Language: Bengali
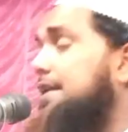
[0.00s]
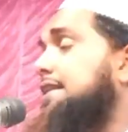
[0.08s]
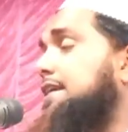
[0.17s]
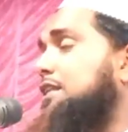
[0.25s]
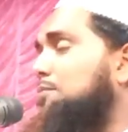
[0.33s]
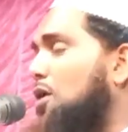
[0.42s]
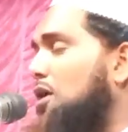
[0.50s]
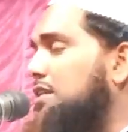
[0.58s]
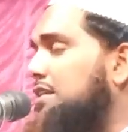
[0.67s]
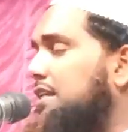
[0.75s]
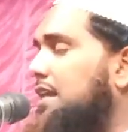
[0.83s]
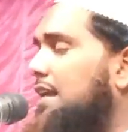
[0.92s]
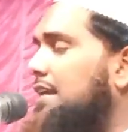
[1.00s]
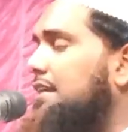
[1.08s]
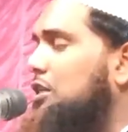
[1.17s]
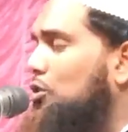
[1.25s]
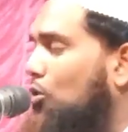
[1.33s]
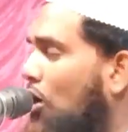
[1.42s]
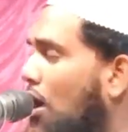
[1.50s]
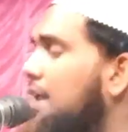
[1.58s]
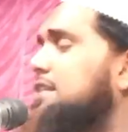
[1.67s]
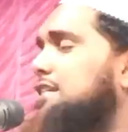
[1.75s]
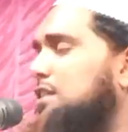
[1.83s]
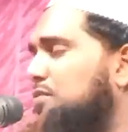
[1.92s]
দেখতে পাওয়া যাচ্ছে দাড়িটা সোলানা
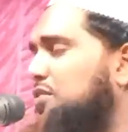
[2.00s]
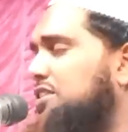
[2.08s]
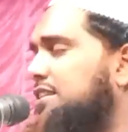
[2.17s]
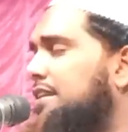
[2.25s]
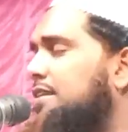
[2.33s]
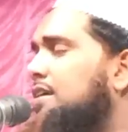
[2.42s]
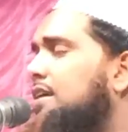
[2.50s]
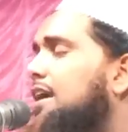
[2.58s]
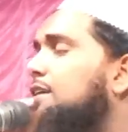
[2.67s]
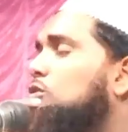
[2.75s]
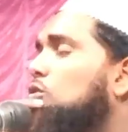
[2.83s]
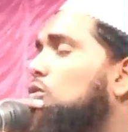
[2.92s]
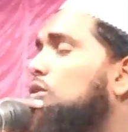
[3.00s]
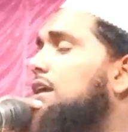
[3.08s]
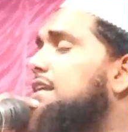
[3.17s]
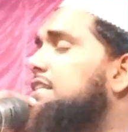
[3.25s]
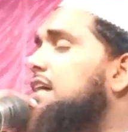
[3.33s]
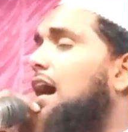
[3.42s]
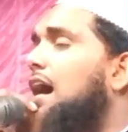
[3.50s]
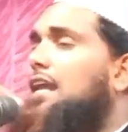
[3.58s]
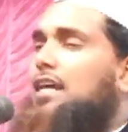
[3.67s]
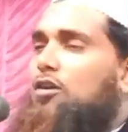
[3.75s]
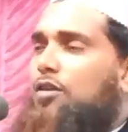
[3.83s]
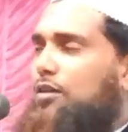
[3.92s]
চেঁচে ফেলছে এই ঠুটের নিচে
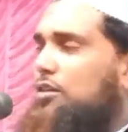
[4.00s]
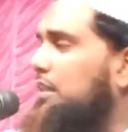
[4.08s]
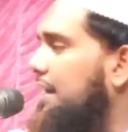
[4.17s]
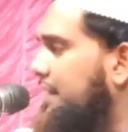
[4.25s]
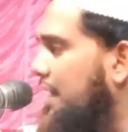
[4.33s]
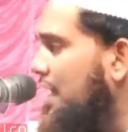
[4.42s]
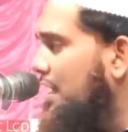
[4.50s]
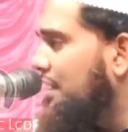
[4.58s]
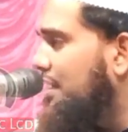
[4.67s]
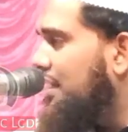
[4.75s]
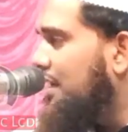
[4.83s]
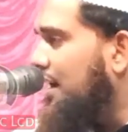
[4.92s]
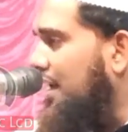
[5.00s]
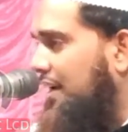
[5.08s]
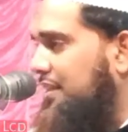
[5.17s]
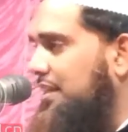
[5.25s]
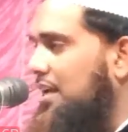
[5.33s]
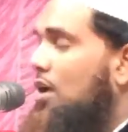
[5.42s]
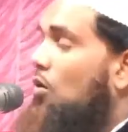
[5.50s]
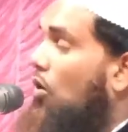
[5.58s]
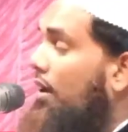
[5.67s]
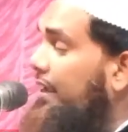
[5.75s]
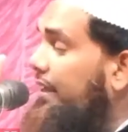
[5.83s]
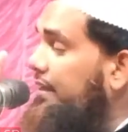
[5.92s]
হালকা করে একটু দাড়িটা রাখছে
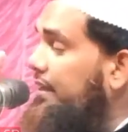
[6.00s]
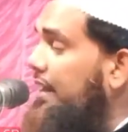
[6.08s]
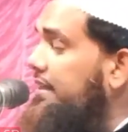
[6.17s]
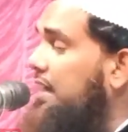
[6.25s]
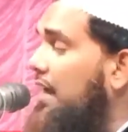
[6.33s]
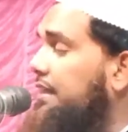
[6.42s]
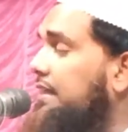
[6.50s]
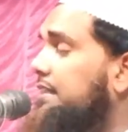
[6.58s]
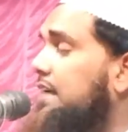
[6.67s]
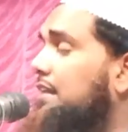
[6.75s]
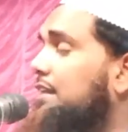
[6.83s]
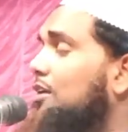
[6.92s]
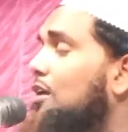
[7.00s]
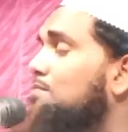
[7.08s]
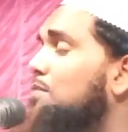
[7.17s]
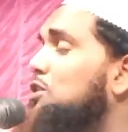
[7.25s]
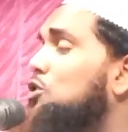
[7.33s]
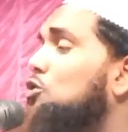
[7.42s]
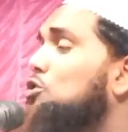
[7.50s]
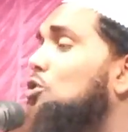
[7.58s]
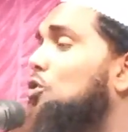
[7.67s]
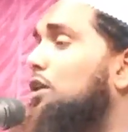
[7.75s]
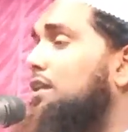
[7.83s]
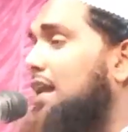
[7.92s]
অনেকে দাড়ি ছাড়তে ছাড়তে লম্বা ছুচলো
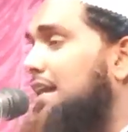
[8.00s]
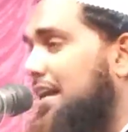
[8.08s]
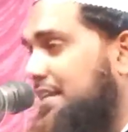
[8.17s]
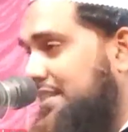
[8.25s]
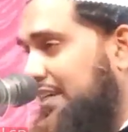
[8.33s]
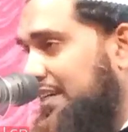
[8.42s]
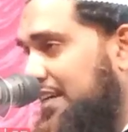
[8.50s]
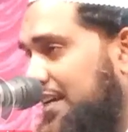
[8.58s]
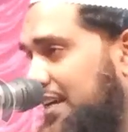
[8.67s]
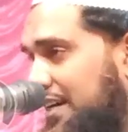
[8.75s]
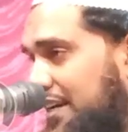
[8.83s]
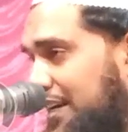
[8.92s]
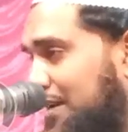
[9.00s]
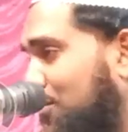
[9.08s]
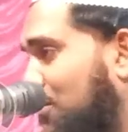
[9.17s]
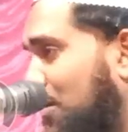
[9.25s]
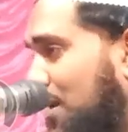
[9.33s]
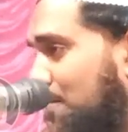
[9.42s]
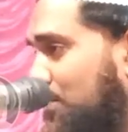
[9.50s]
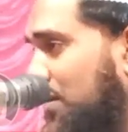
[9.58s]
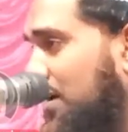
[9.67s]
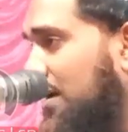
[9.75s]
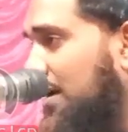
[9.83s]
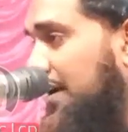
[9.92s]
করে দাড়ি রাখছে ঠিক না বল বললাম
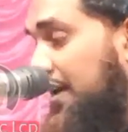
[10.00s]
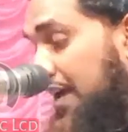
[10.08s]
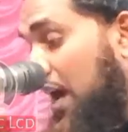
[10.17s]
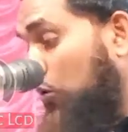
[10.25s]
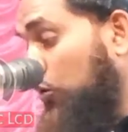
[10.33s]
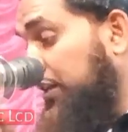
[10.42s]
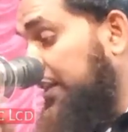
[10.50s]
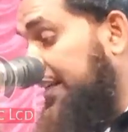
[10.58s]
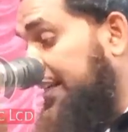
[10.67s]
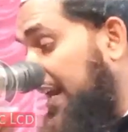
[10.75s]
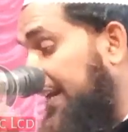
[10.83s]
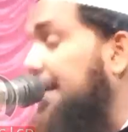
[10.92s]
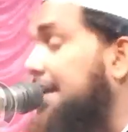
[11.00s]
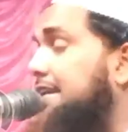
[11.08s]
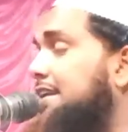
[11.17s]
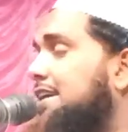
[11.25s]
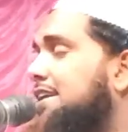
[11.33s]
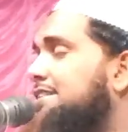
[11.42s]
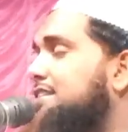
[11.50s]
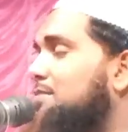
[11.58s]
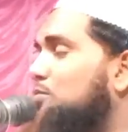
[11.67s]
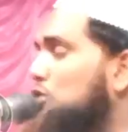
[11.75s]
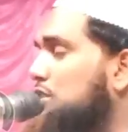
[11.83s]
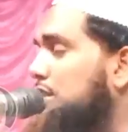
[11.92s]
এটা ইয়াহুদিদের টার্গেট যে
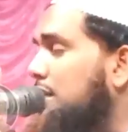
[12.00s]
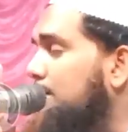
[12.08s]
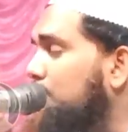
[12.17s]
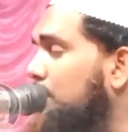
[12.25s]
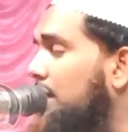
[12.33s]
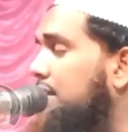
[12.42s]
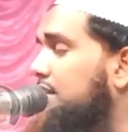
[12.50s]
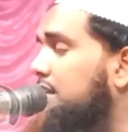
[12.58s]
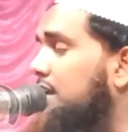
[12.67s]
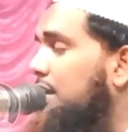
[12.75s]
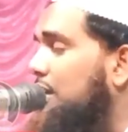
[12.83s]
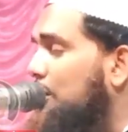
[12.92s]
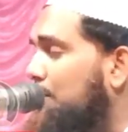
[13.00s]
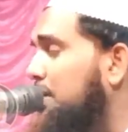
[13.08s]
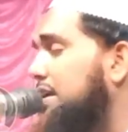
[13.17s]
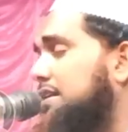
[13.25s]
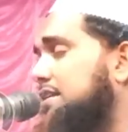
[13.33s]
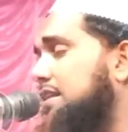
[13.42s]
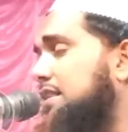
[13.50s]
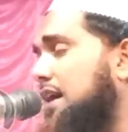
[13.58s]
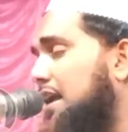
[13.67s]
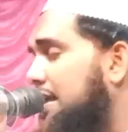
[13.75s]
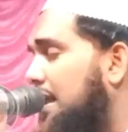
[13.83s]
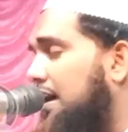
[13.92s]
মুসলিমদের যে নবী যে
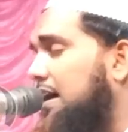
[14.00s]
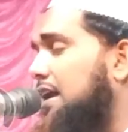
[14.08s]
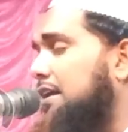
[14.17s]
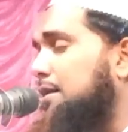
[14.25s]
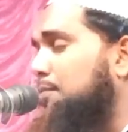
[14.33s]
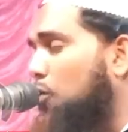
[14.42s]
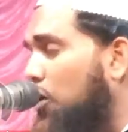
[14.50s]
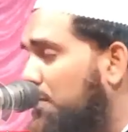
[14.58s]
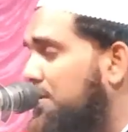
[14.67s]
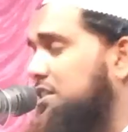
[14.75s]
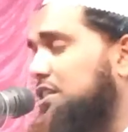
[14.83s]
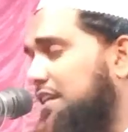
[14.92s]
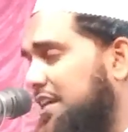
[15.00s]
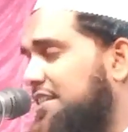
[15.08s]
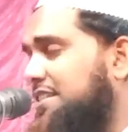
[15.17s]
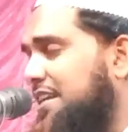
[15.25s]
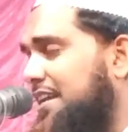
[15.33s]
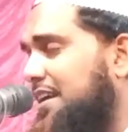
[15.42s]
দাড়ি রাখার একটা পরিবেশ শিখিয়েছেন